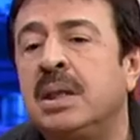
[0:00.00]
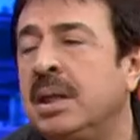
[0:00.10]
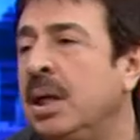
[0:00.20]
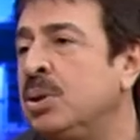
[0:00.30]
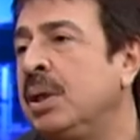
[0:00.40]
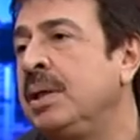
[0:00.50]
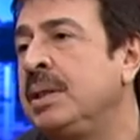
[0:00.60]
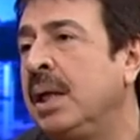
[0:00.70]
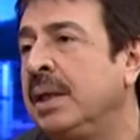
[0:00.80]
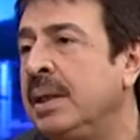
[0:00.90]
Sezen Aksu'dan
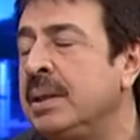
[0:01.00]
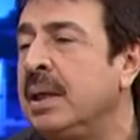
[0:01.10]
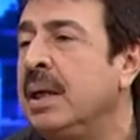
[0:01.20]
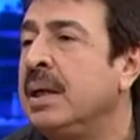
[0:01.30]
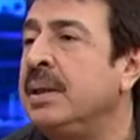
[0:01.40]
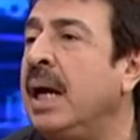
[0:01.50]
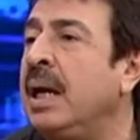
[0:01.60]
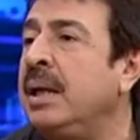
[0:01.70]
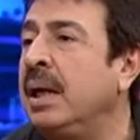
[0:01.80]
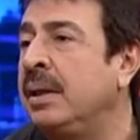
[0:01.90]
rica ederiz.
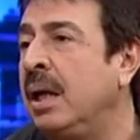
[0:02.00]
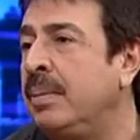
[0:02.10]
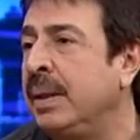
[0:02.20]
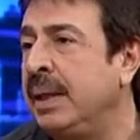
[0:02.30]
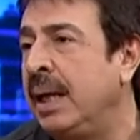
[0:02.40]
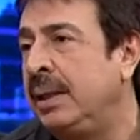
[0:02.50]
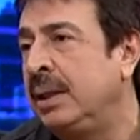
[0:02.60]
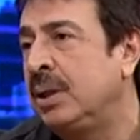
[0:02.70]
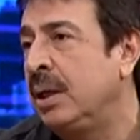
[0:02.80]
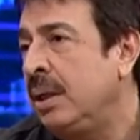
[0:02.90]
Gel yatağıma gel diye
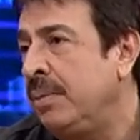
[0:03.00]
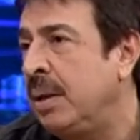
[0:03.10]
şarkı da